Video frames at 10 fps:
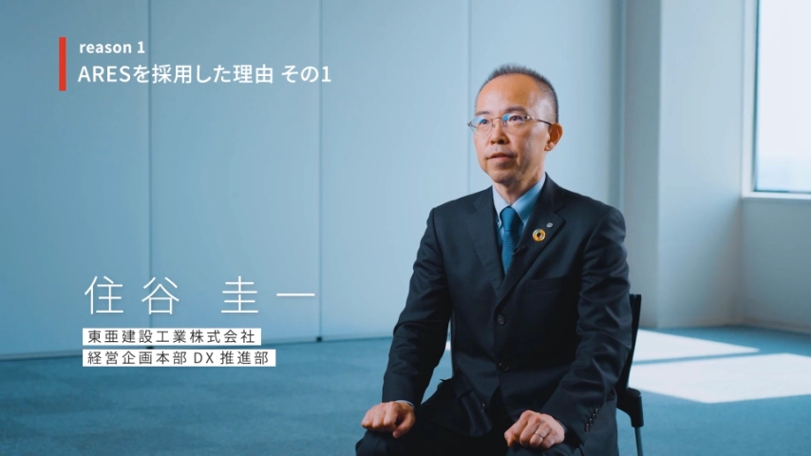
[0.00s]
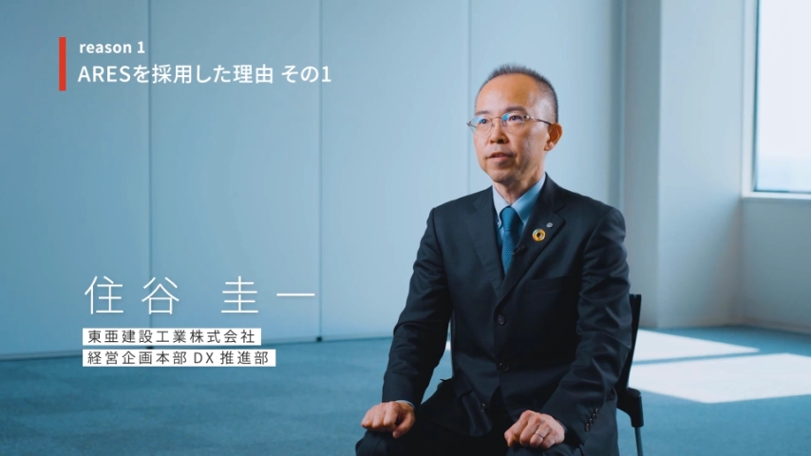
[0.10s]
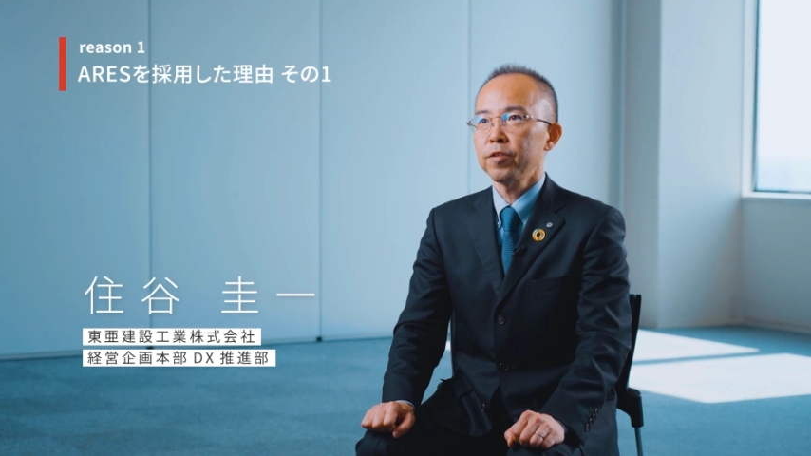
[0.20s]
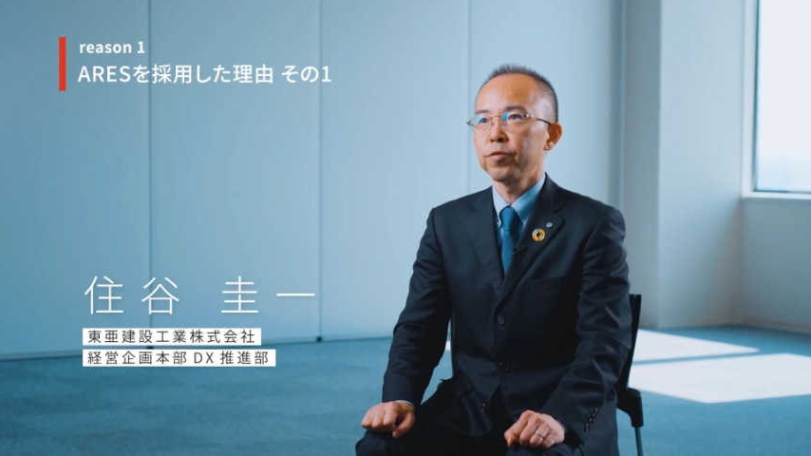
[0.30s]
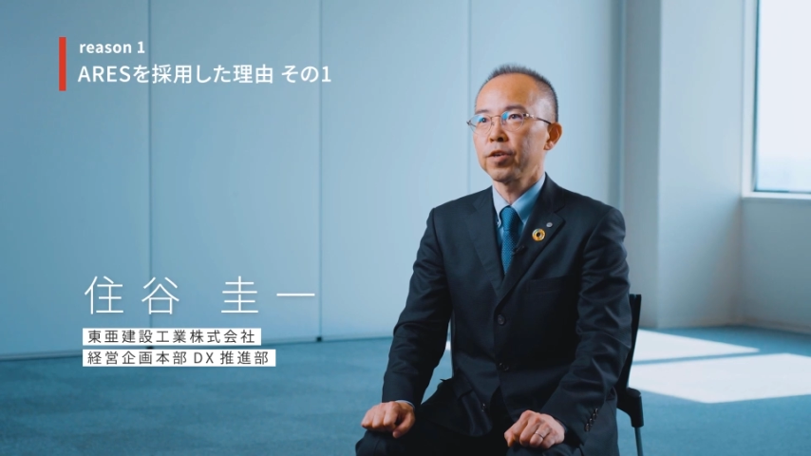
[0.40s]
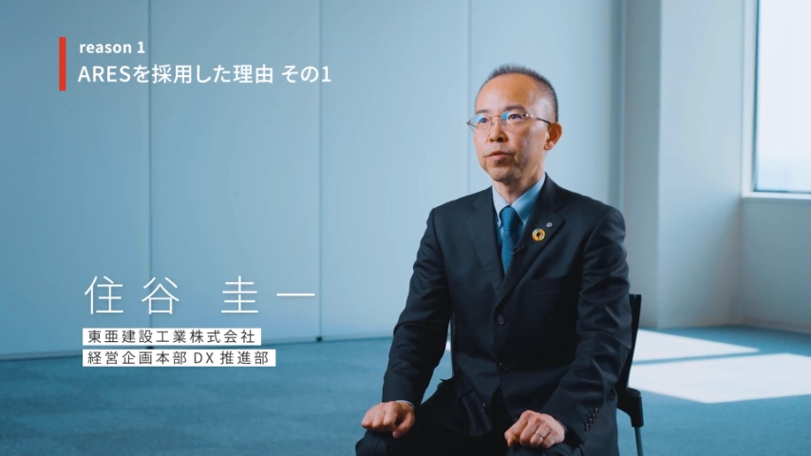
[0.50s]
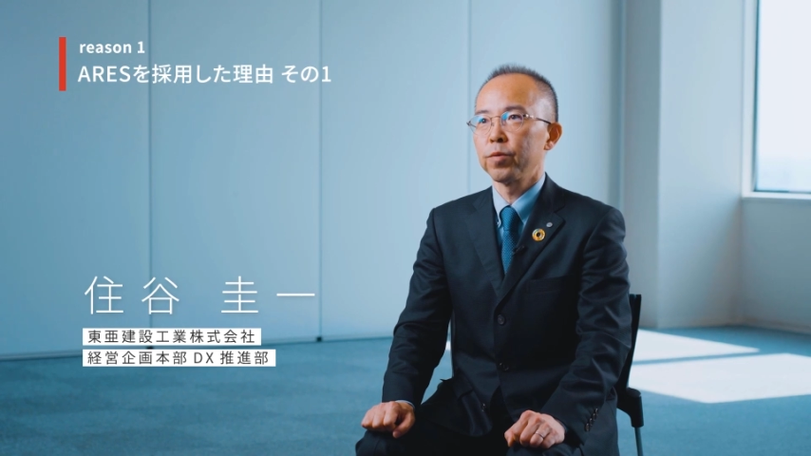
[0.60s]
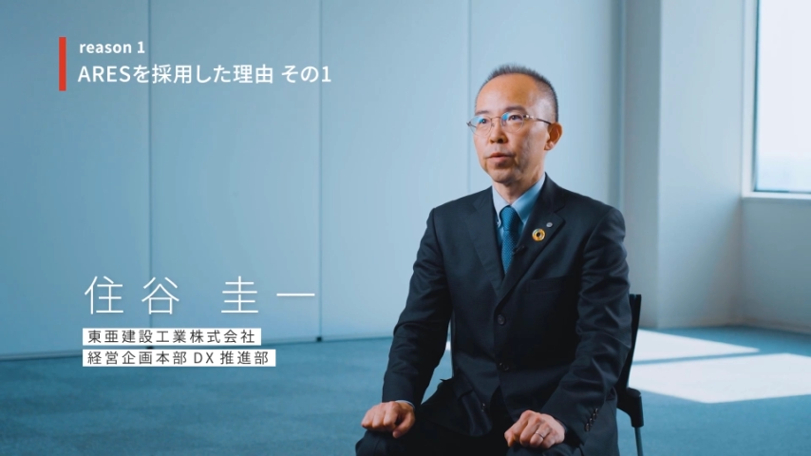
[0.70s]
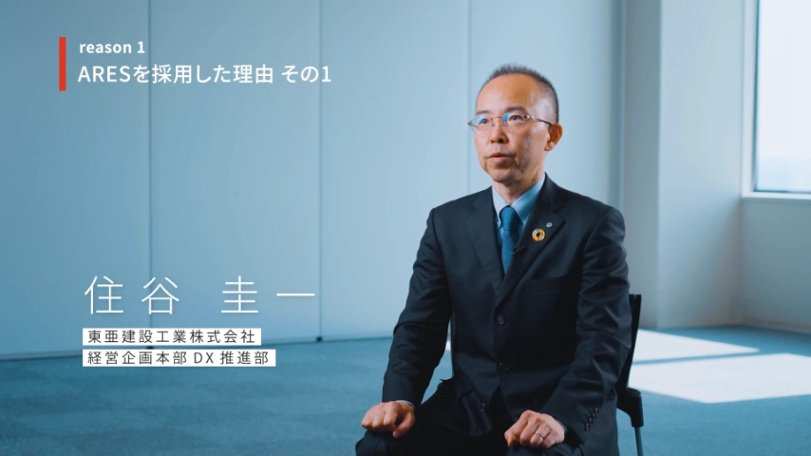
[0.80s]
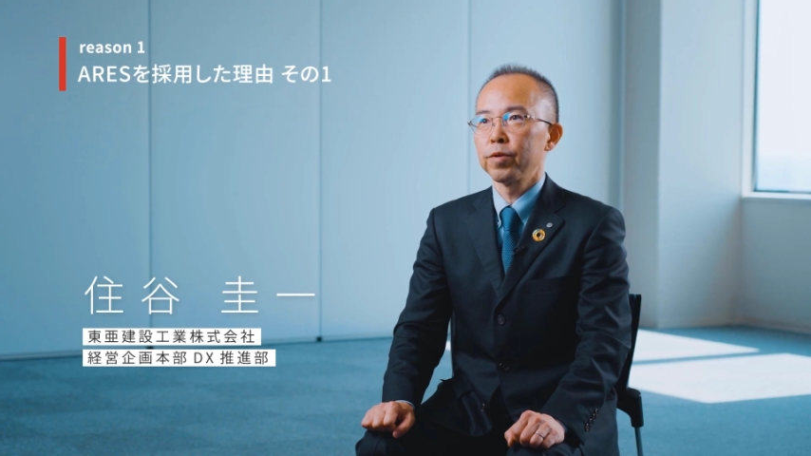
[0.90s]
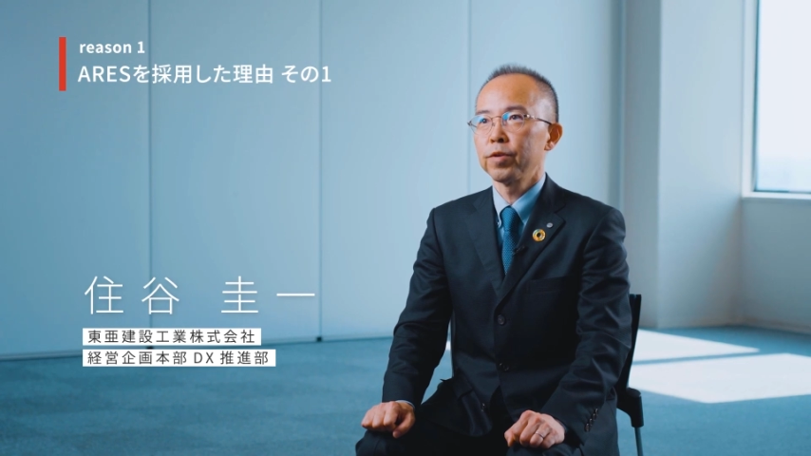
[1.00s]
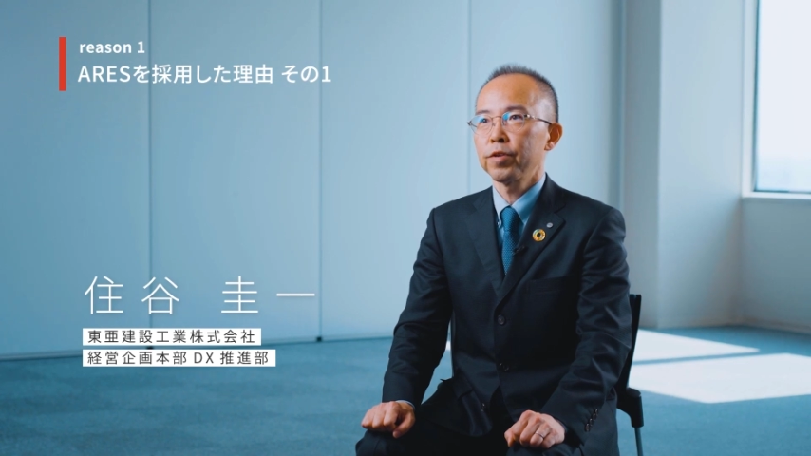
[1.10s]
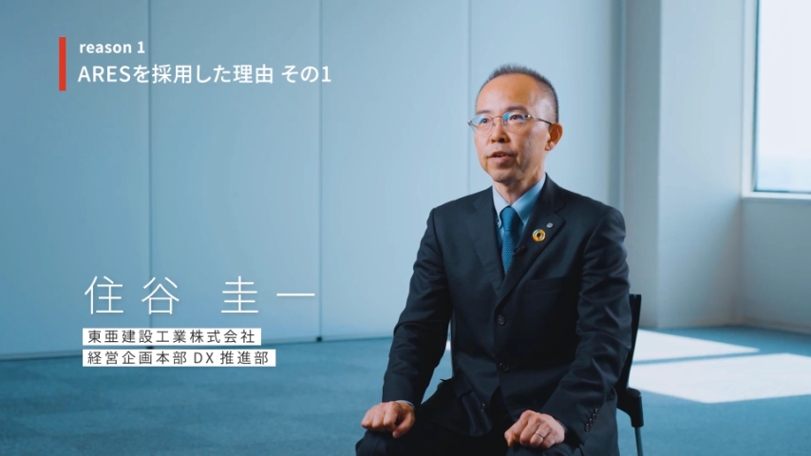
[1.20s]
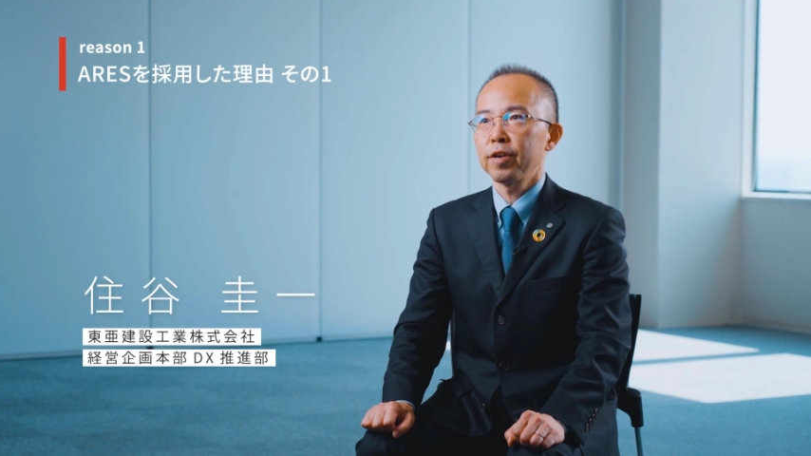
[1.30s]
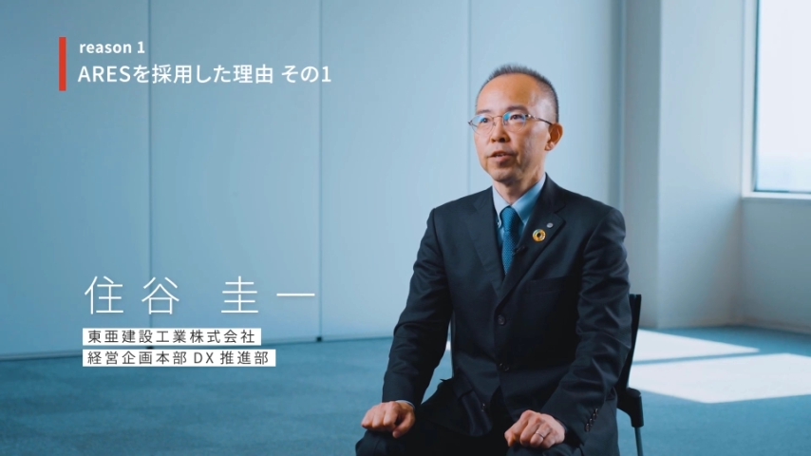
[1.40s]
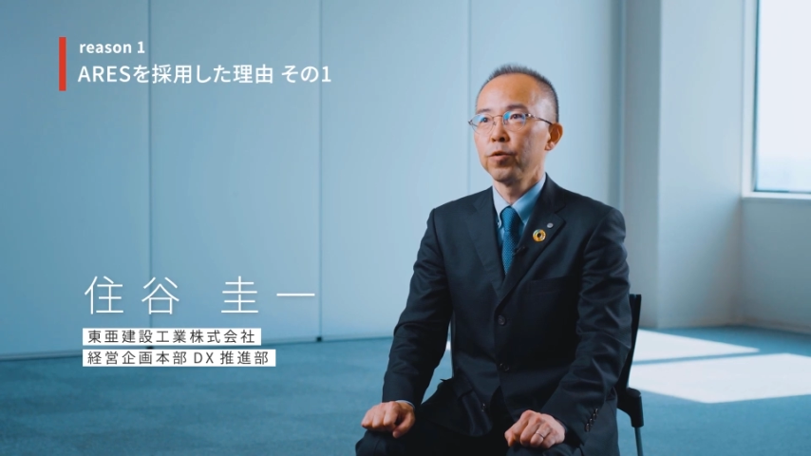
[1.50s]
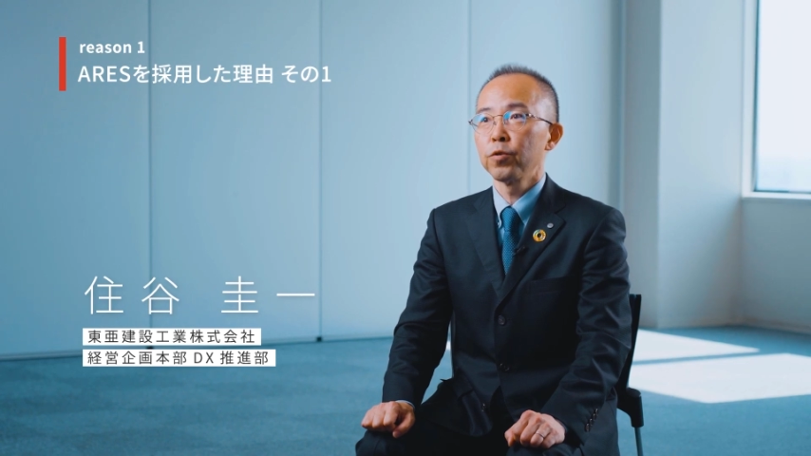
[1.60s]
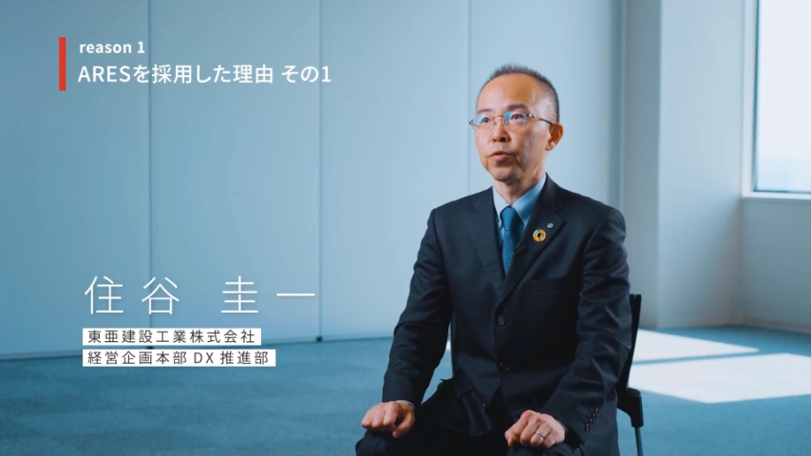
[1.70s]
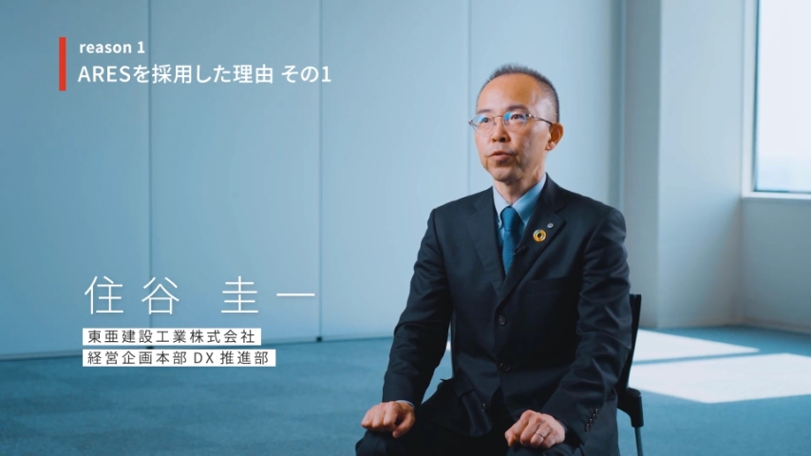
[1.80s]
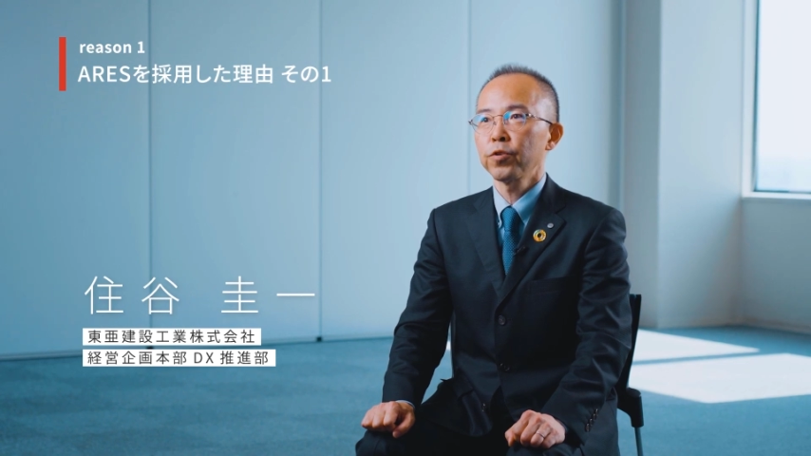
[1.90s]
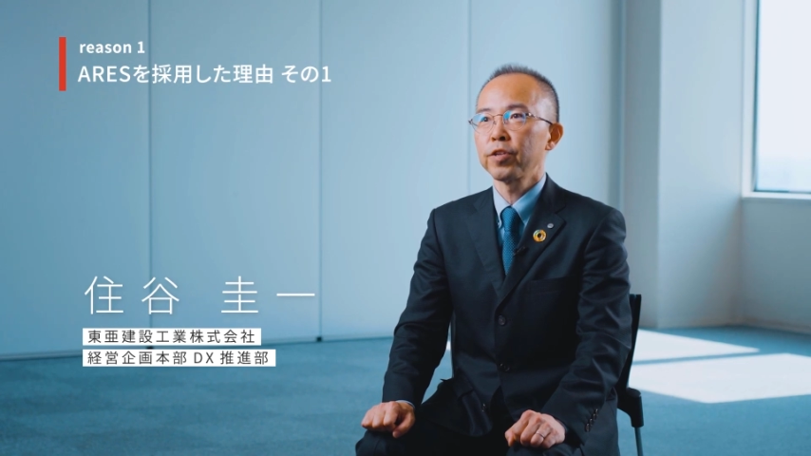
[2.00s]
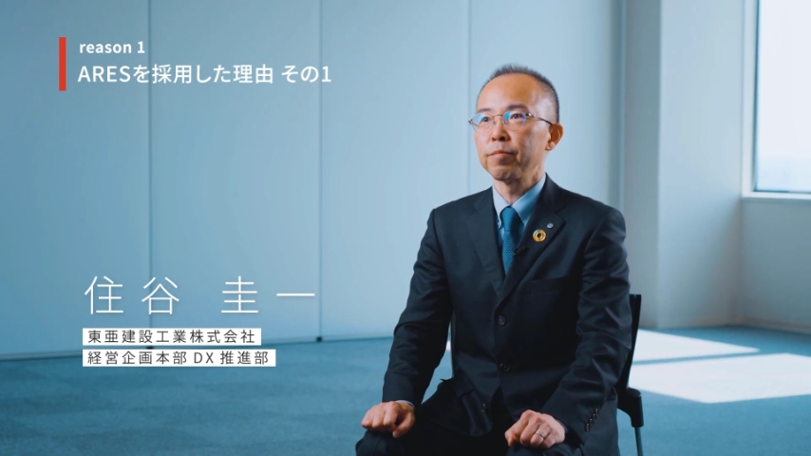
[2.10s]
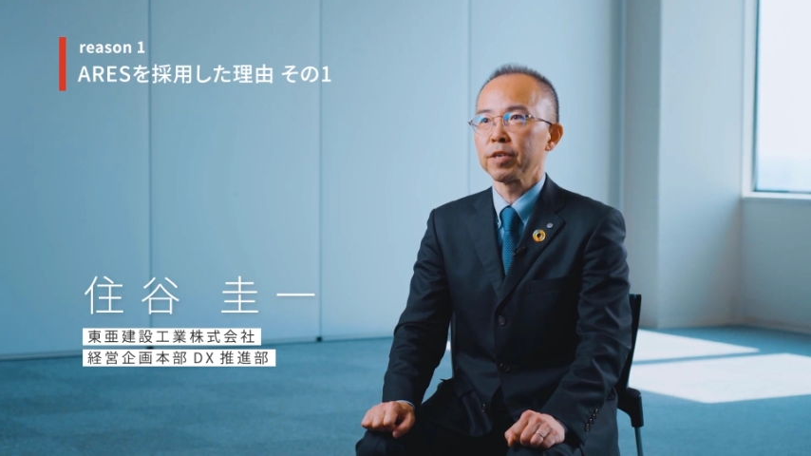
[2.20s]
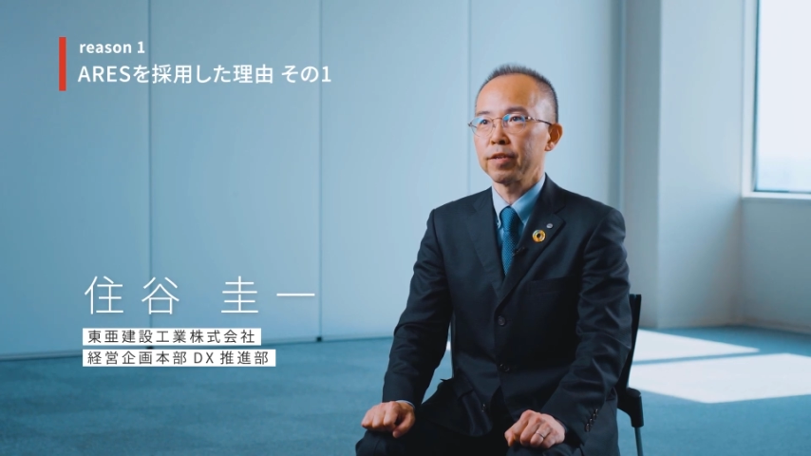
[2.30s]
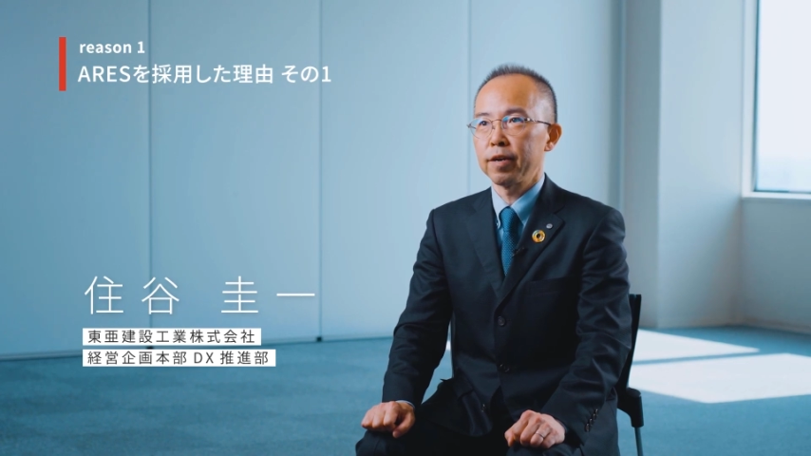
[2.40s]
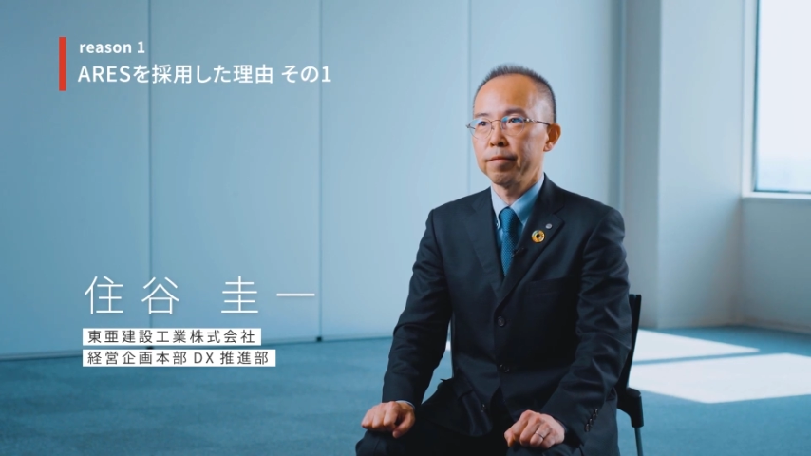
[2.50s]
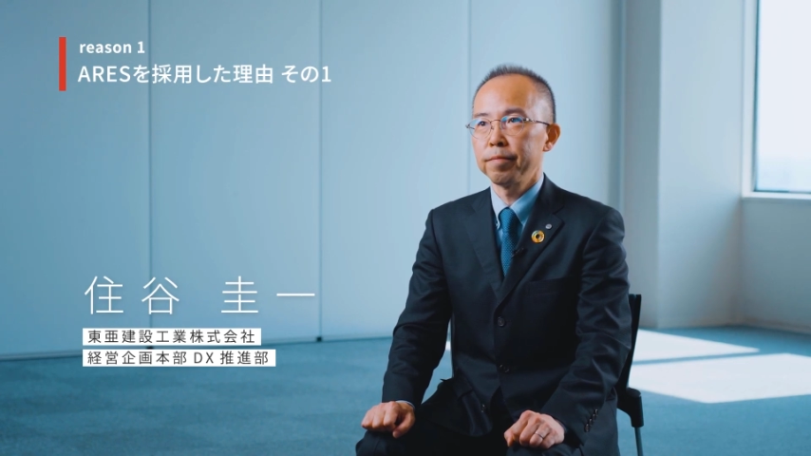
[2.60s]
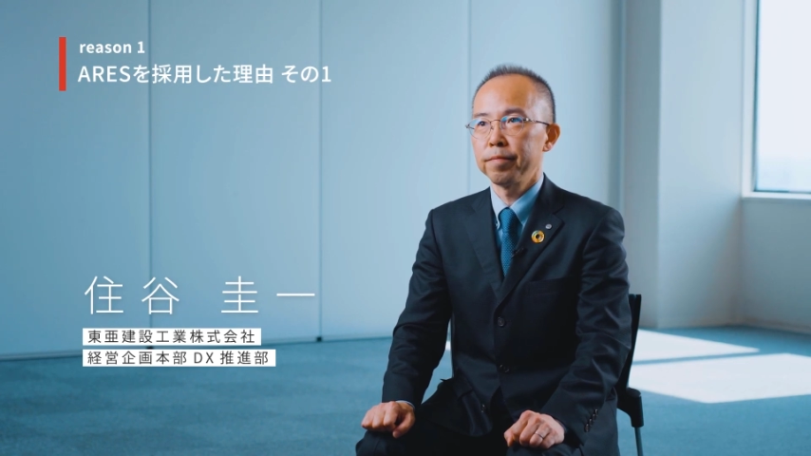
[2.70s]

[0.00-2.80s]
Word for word: 他社の CAD を社内標準としていました。